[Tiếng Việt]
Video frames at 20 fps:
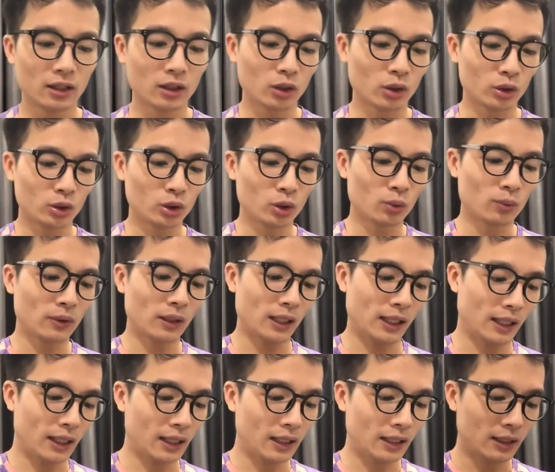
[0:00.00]
Nói chung
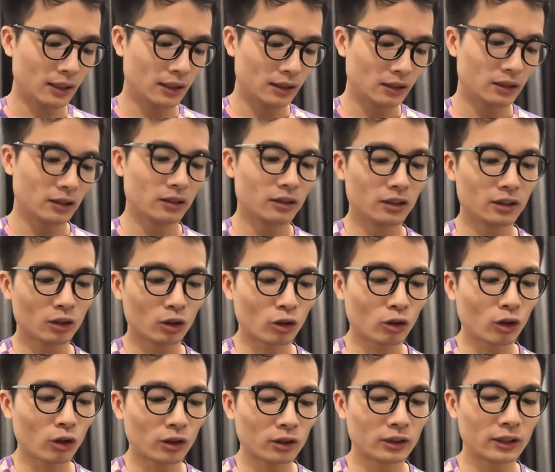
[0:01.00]
là những
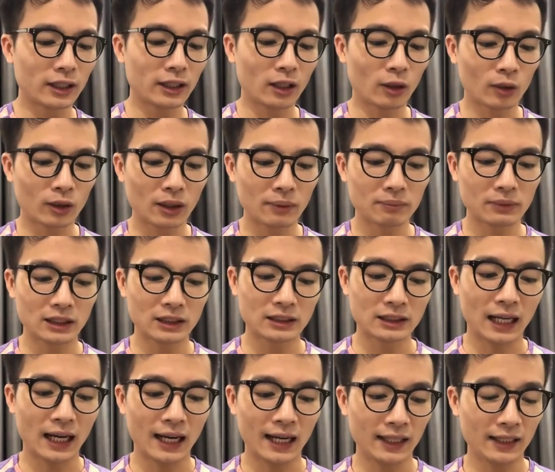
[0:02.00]
con giày cao cấp này
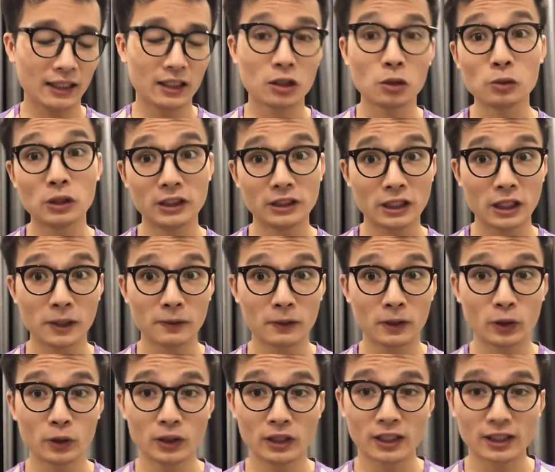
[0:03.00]
da thì không thể chê vào
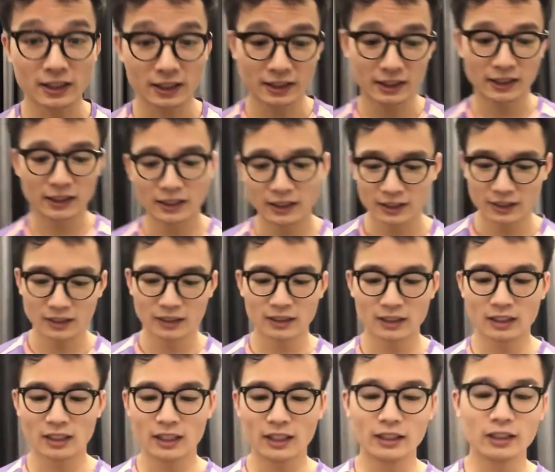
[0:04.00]
đâu được
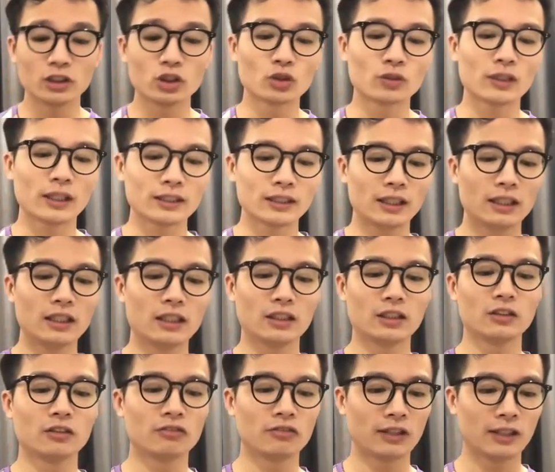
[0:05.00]
Đấy thì chúng ta sẽ đi
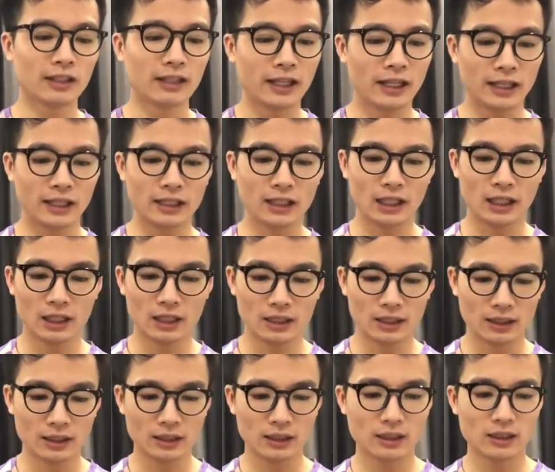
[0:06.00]
từ phần đế nhá
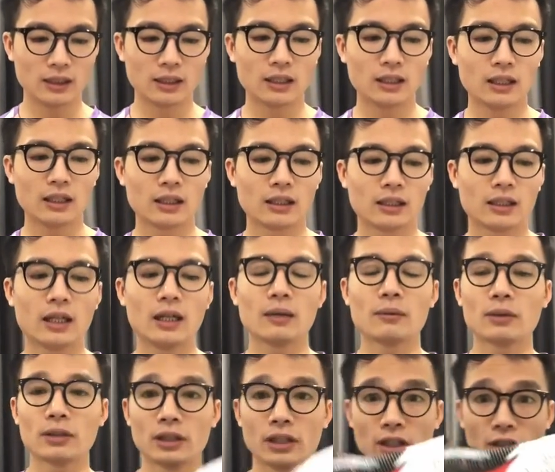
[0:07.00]
đây
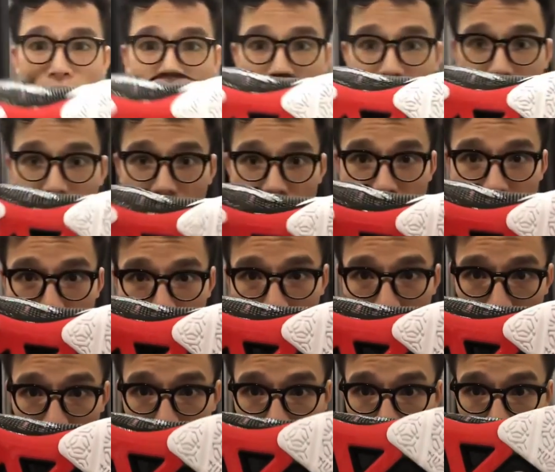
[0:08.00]
mọi người có thể nhìn
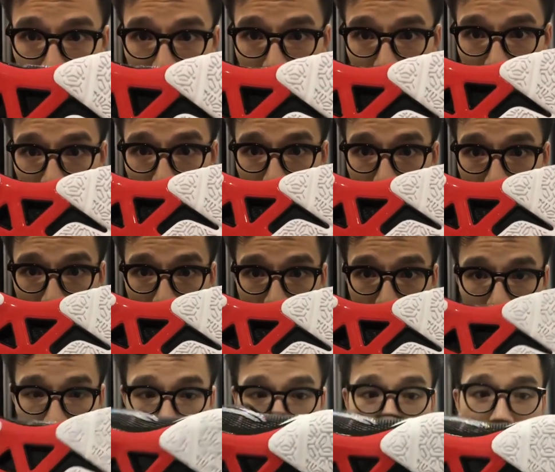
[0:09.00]
thấy thiết kế đế
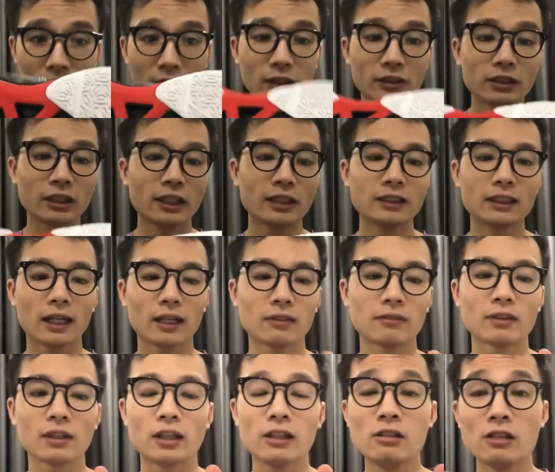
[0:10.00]
rất là dày dặn
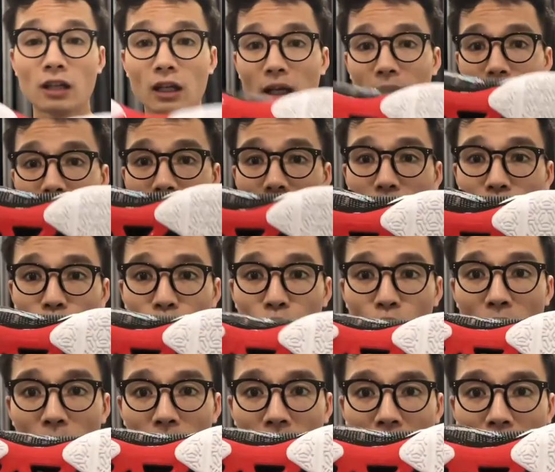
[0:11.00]
và được làm bằng cao su
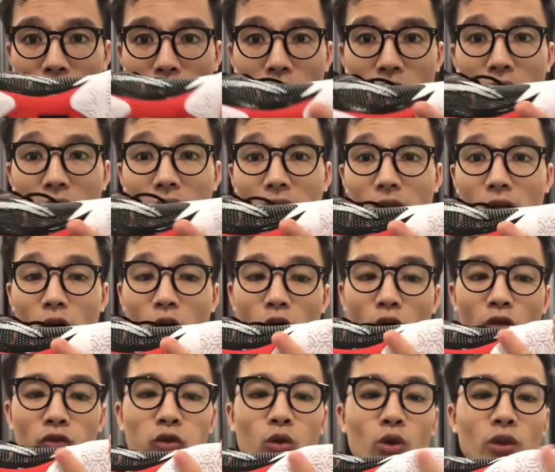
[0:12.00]
đồng màu. Họ
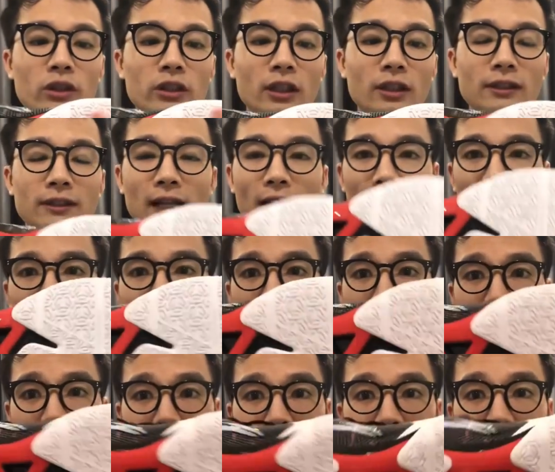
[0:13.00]
phun sơn trắng
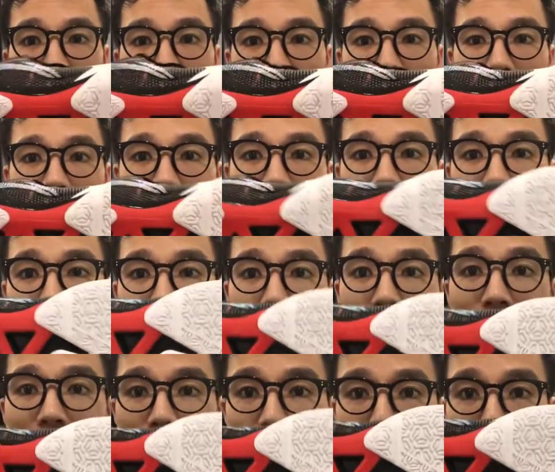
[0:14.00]
chứ đây cũng là chất liệu
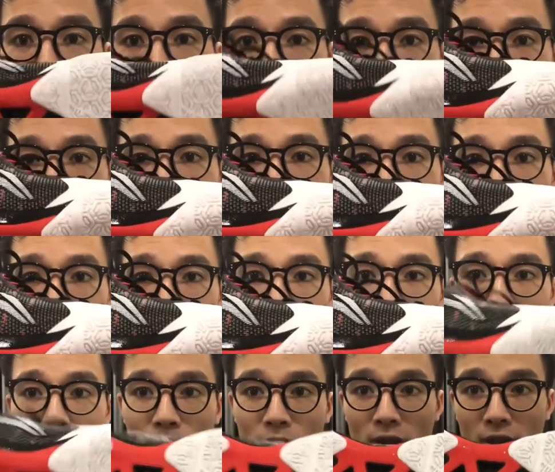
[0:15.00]
cao su chống may mòn
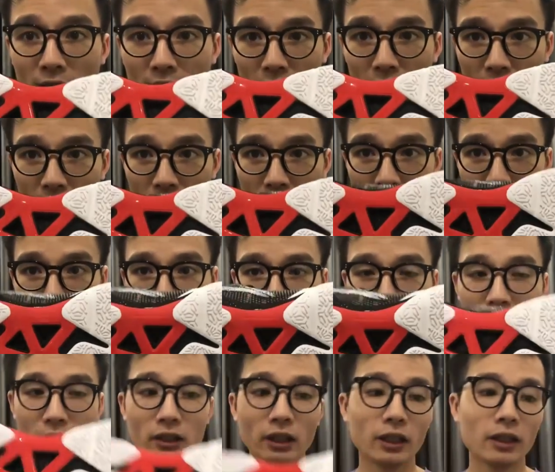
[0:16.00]
thôi mọi người ạ.
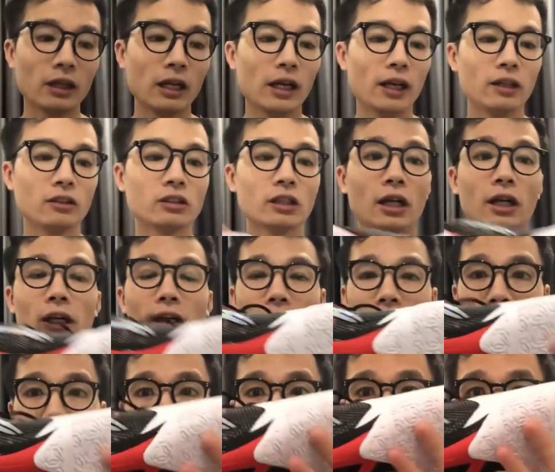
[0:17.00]
Đấy, đế dày
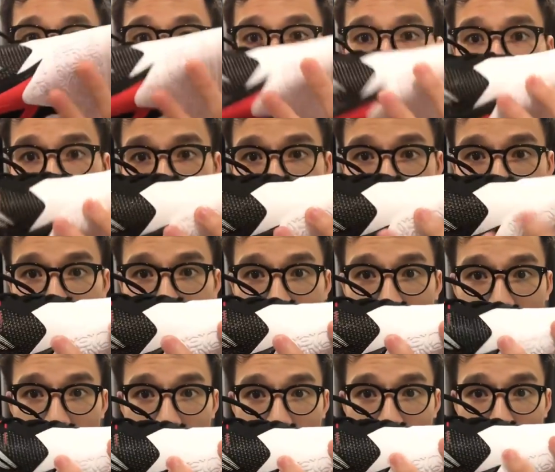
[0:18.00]
khá là dày.
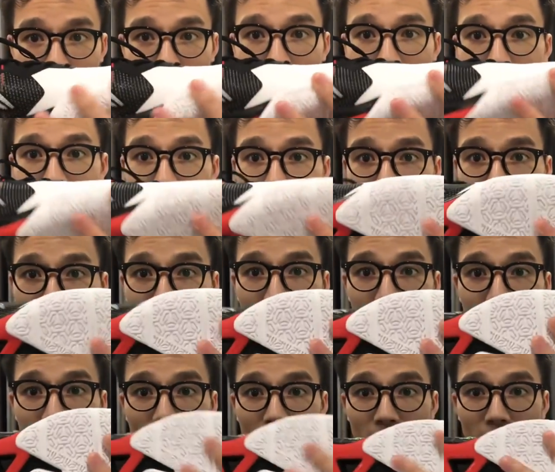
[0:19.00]
Đế khá là
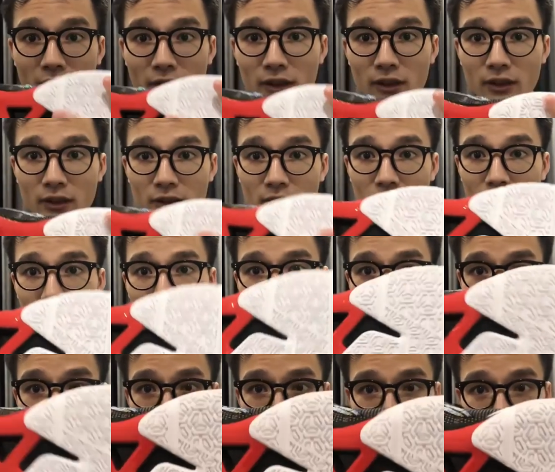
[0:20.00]
dày.
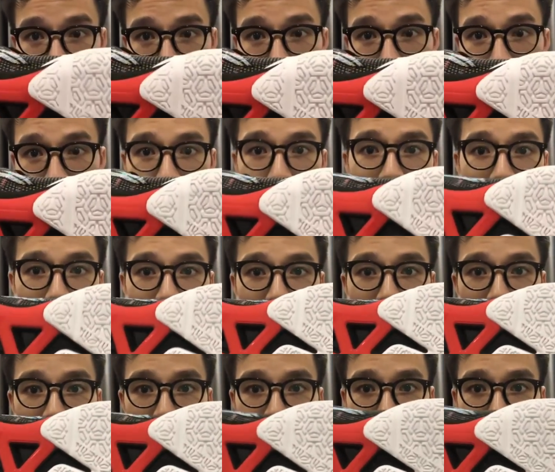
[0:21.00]
Thiết kế bám nền